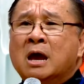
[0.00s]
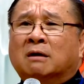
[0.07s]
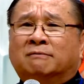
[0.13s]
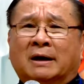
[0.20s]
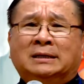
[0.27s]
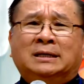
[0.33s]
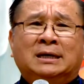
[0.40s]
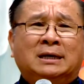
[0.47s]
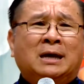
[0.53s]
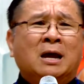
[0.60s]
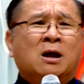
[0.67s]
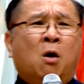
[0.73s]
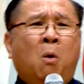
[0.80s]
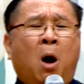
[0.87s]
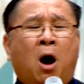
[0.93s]
Vậy thì cái
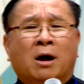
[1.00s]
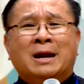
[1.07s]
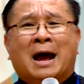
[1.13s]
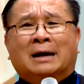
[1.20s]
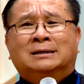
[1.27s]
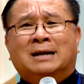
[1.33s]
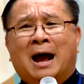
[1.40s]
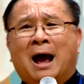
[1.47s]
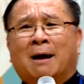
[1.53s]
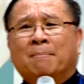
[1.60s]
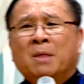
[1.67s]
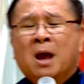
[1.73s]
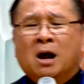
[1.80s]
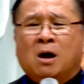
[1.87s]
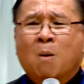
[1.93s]
câu hỏi đặt ra
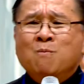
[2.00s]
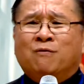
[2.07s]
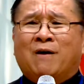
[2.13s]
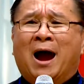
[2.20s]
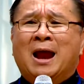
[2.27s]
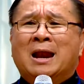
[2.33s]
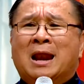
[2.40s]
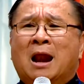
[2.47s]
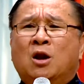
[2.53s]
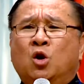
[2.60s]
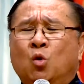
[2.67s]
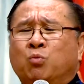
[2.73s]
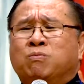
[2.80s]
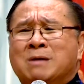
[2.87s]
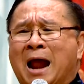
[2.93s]
không phải là
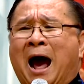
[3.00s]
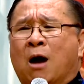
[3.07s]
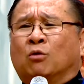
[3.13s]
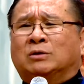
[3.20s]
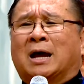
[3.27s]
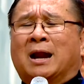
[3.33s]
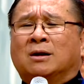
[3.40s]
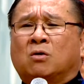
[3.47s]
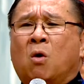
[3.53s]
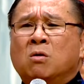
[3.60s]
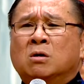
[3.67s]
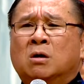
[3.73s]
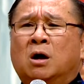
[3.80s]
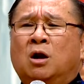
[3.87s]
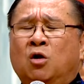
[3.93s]
lúc nào thành con người,